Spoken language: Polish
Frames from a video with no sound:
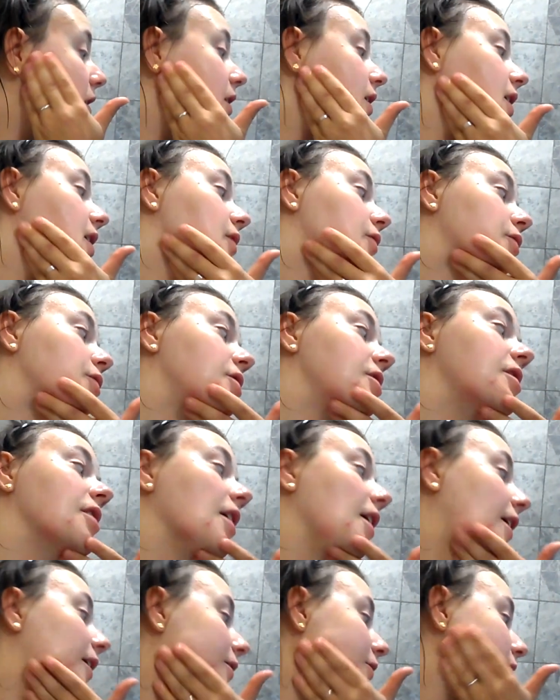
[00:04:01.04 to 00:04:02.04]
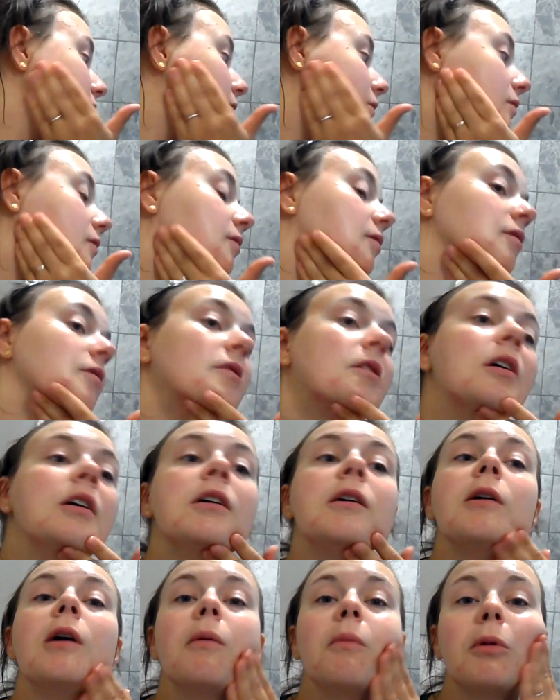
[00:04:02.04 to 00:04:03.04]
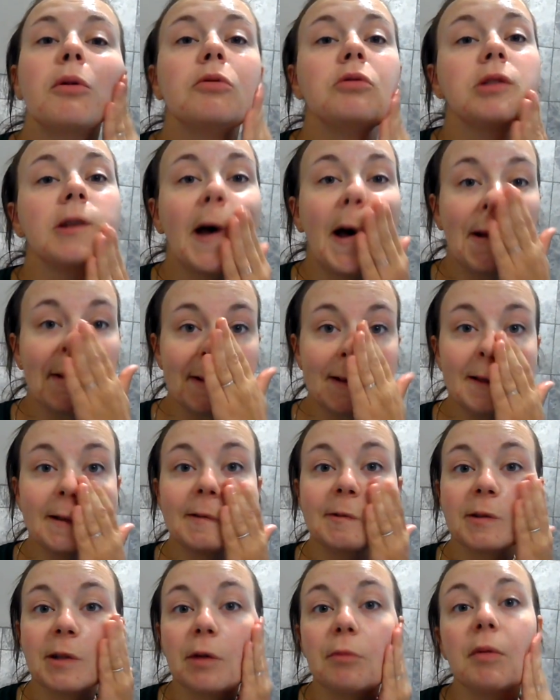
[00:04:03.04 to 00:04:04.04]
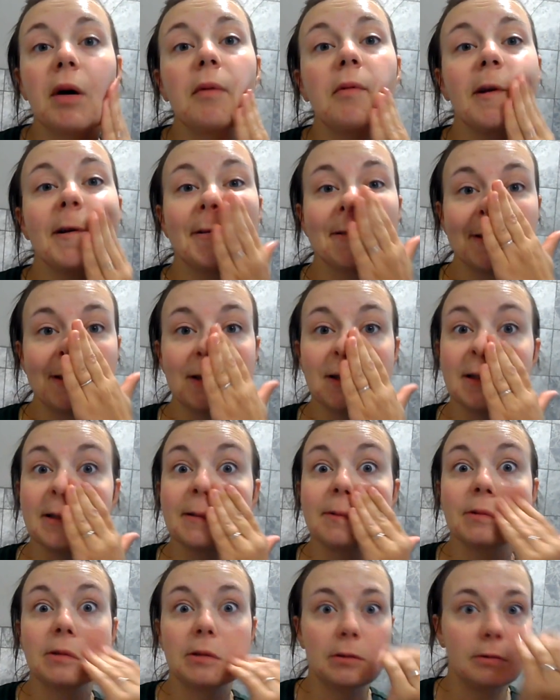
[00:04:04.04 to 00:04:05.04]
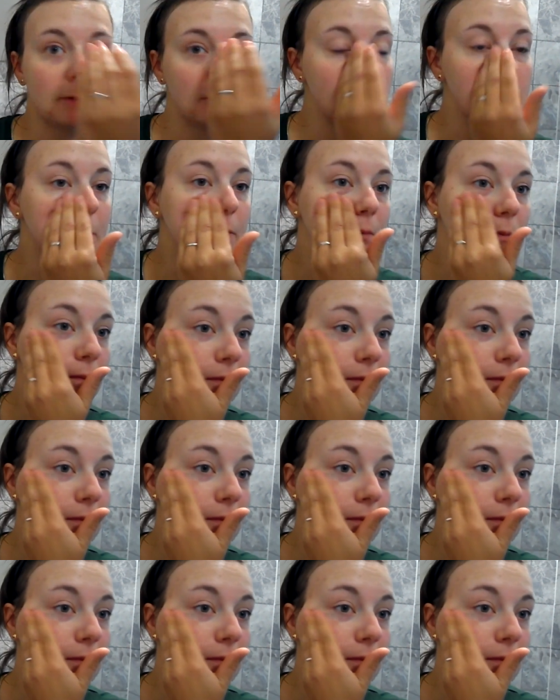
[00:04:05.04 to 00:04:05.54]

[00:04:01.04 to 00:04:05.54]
nie denerwuj się. Poluśka obserwuje mamę, uczy się na przyszłość.